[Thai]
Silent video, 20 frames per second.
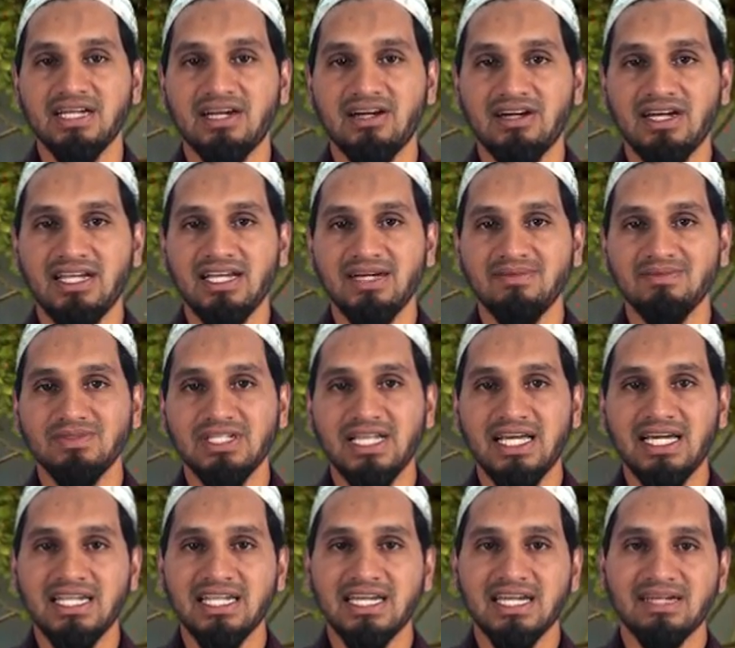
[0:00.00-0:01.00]
ก็อัลฮัมดุลิ
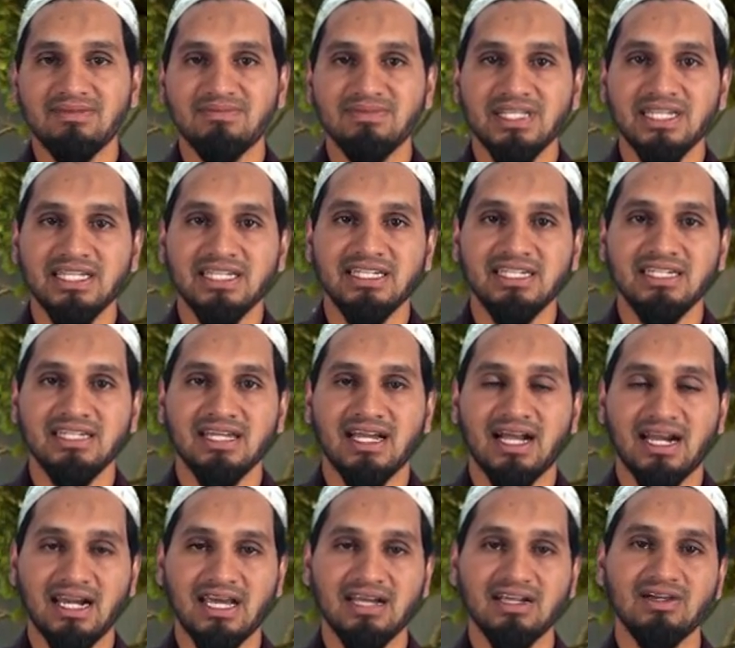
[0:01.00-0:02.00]
ละนะครับใน
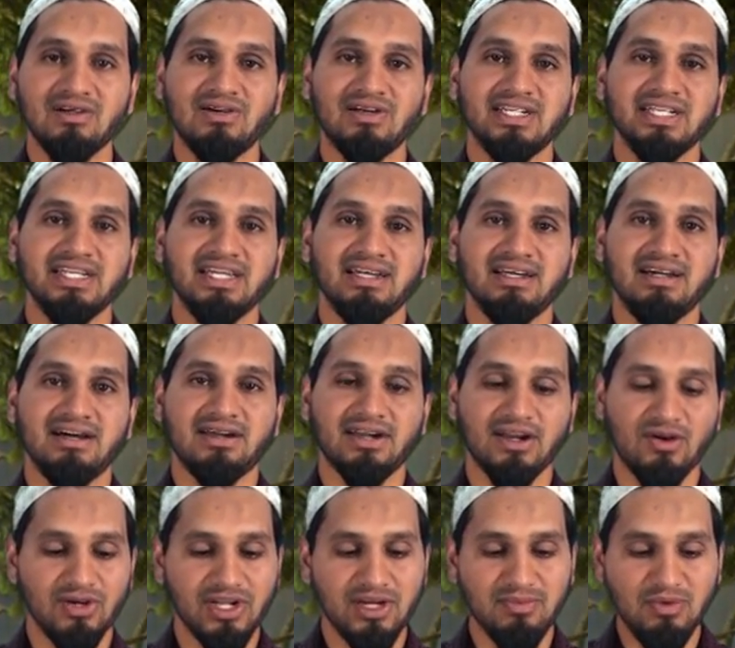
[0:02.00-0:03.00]
ครั้งก่อนเนี่ย
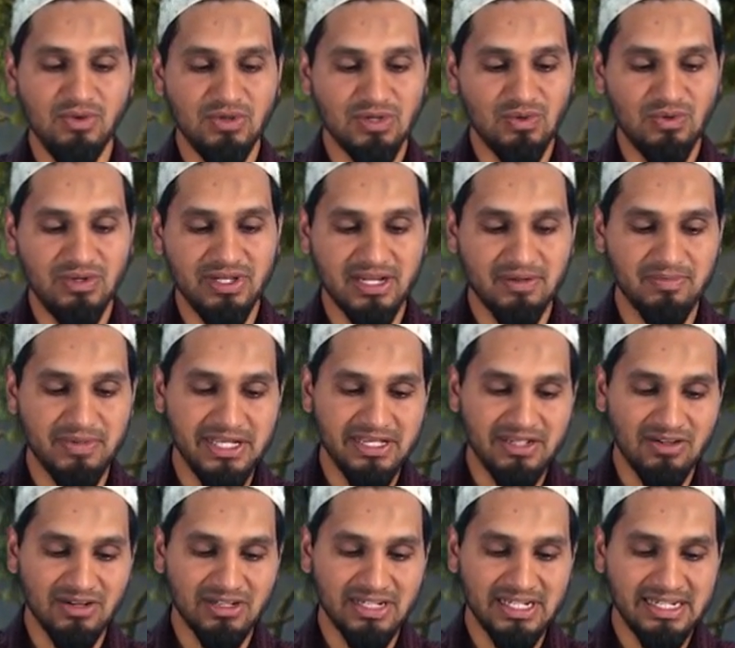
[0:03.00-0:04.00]
เราได้พูดคุยกับพี่
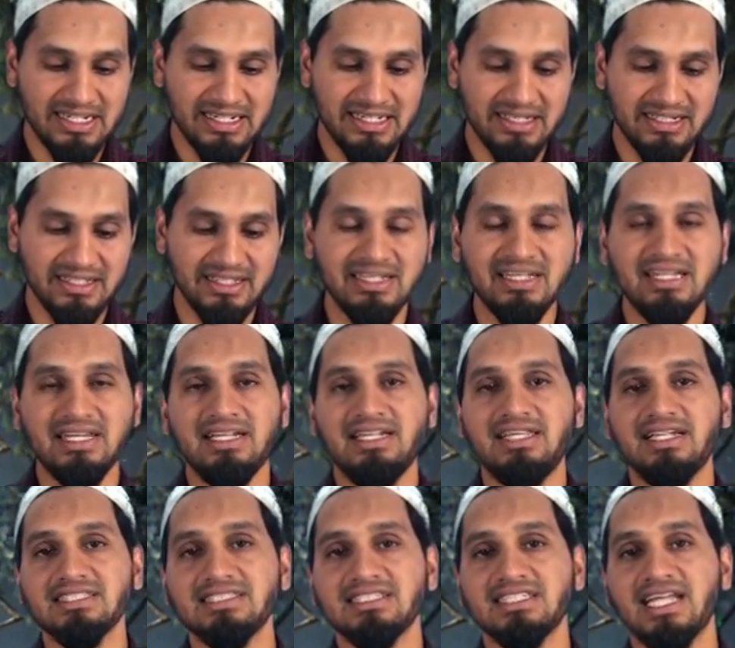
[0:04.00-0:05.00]
น้องใน
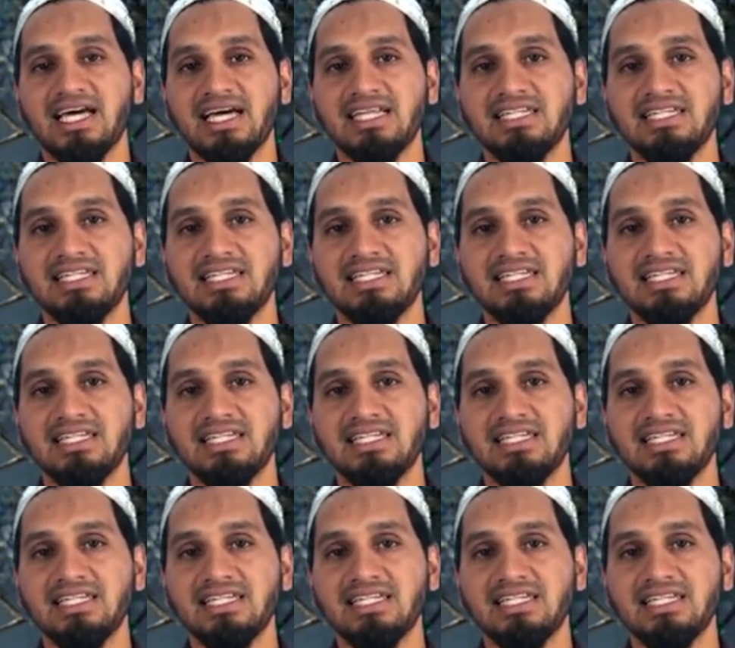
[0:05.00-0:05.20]
ลักษณะ